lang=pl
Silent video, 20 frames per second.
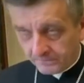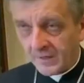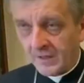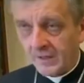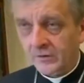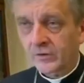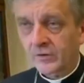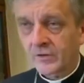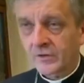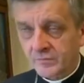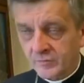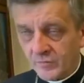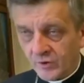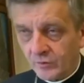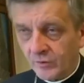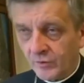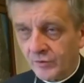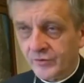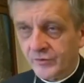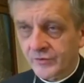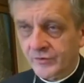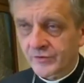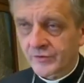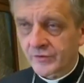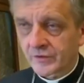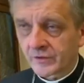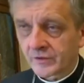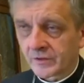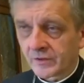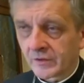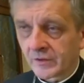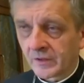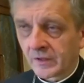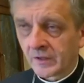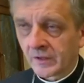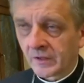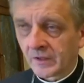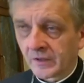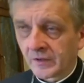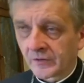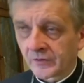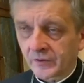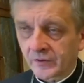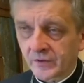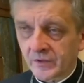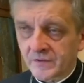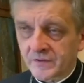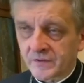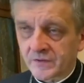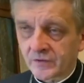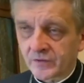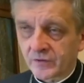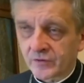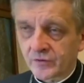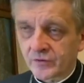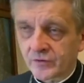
To jest miłość, to jest to,